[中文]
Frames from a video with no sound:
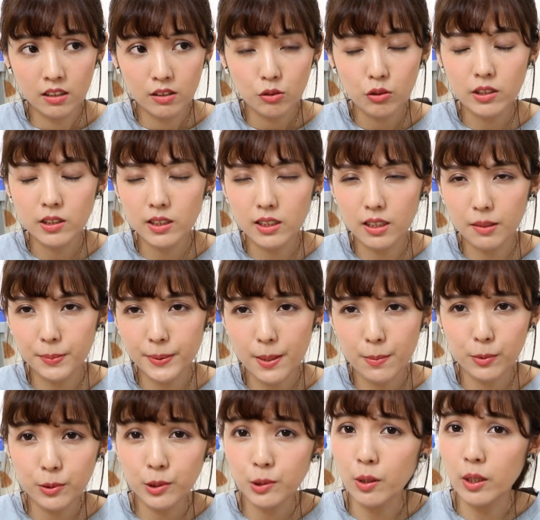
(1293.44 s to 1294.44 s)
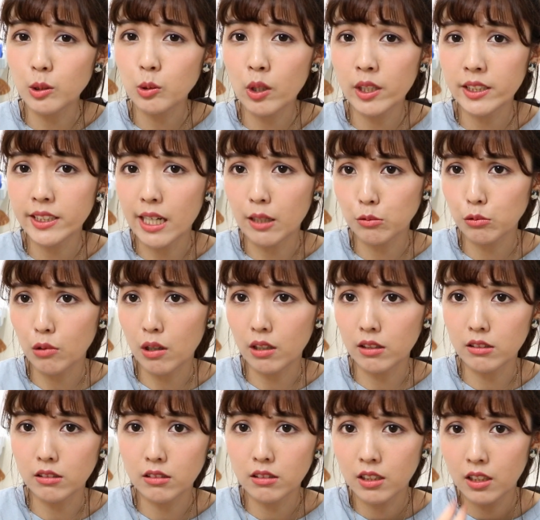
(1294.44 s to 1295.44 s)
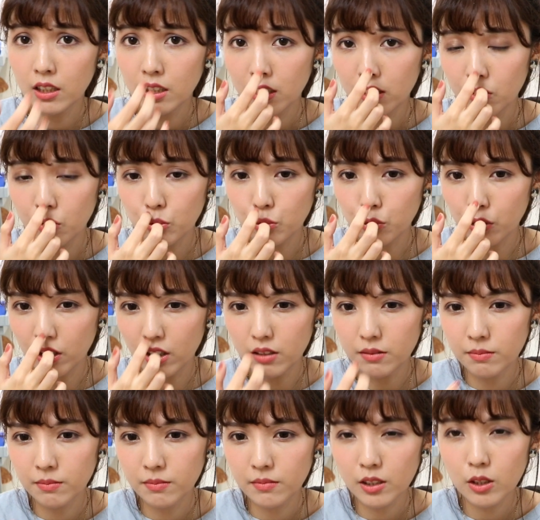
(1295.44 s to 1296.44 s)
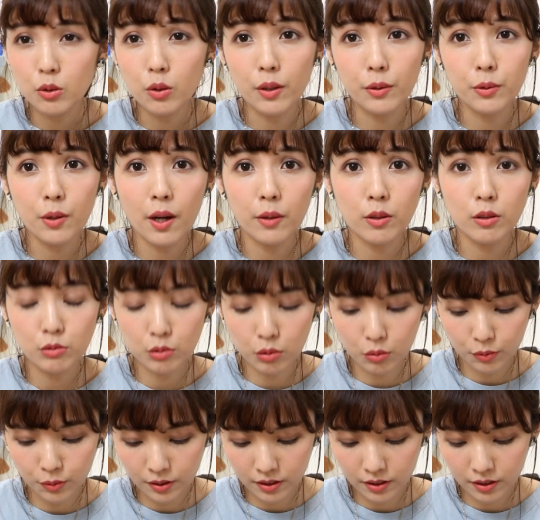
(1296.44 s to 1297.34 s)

最近也比较不喜欢穿洋装了，因为觉得腿越来越粗。